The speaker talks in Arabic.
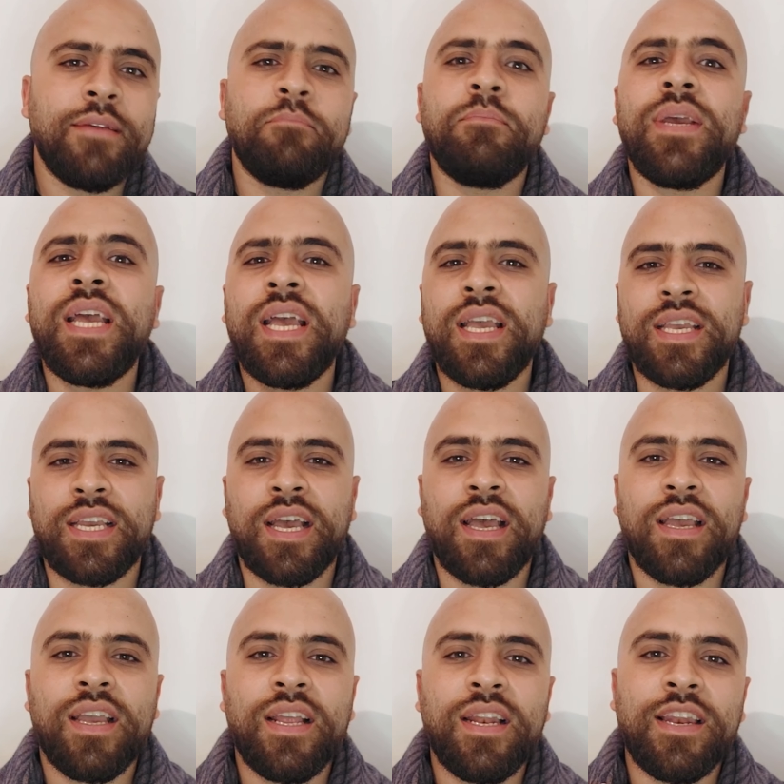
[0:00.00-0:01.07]
ما هي
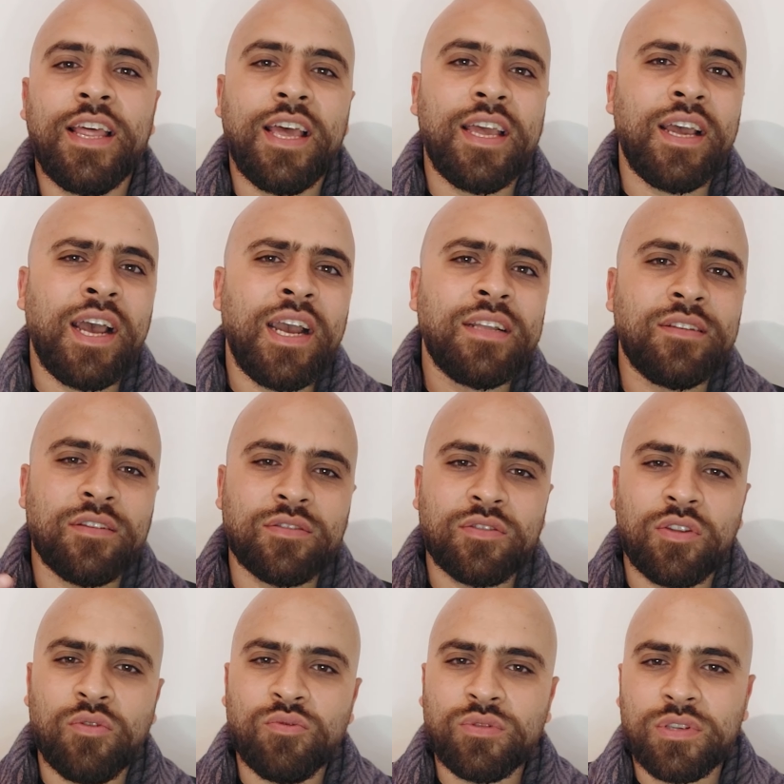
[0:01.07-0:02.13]
الا اعاده
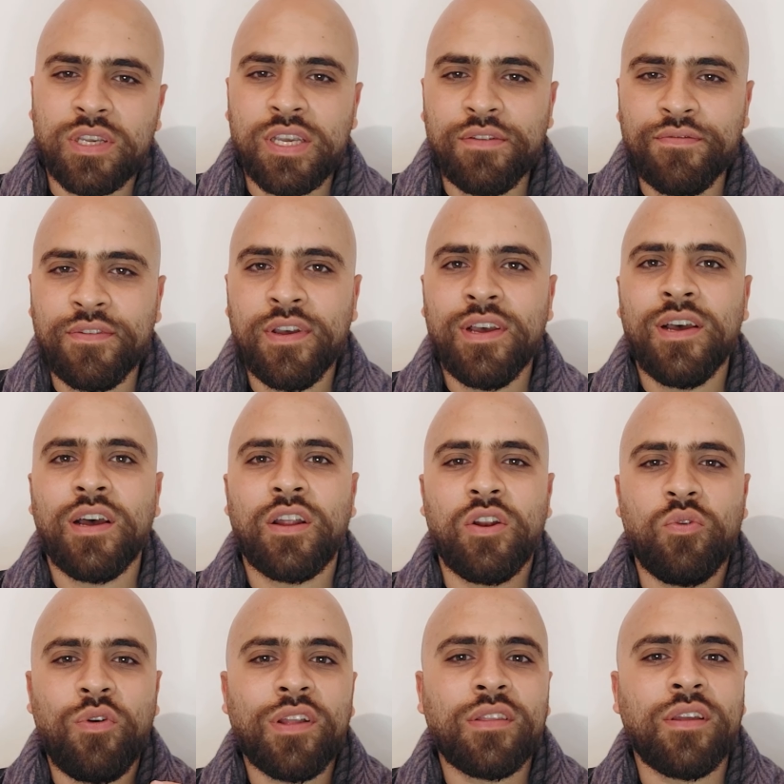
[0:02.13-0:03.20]
توصيف
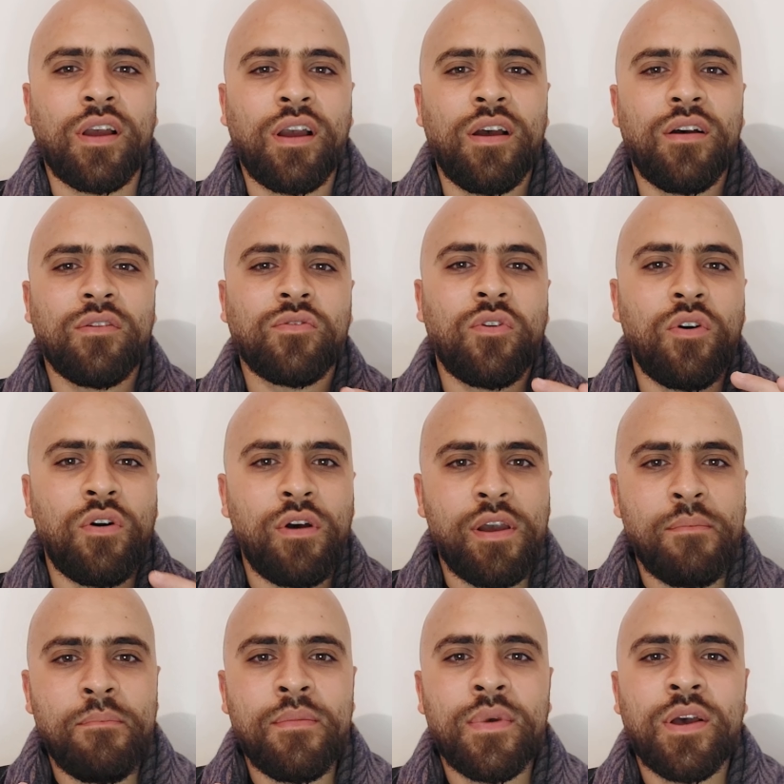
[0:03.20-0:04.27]
لوضع
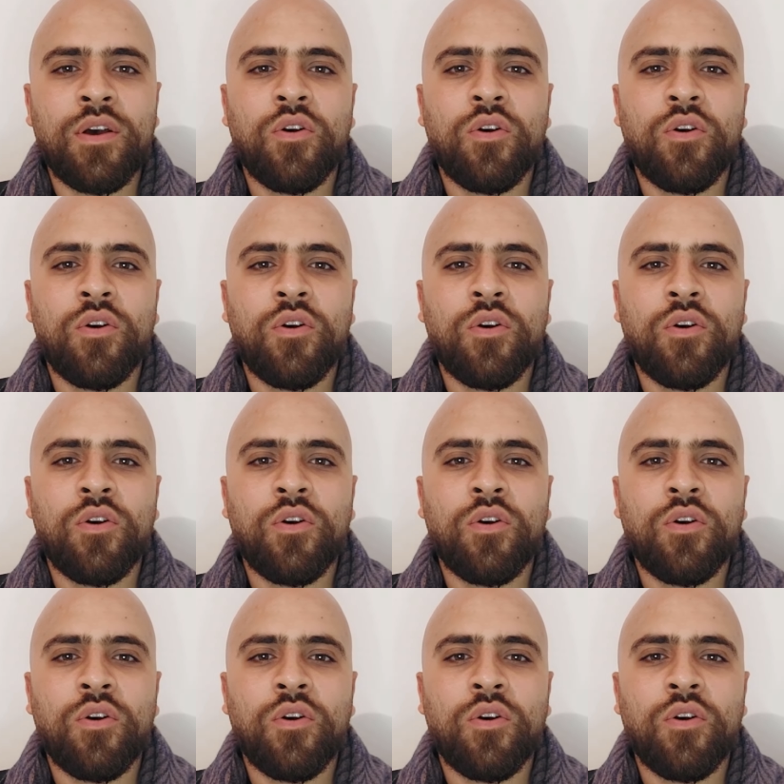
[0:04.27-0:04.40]
قائم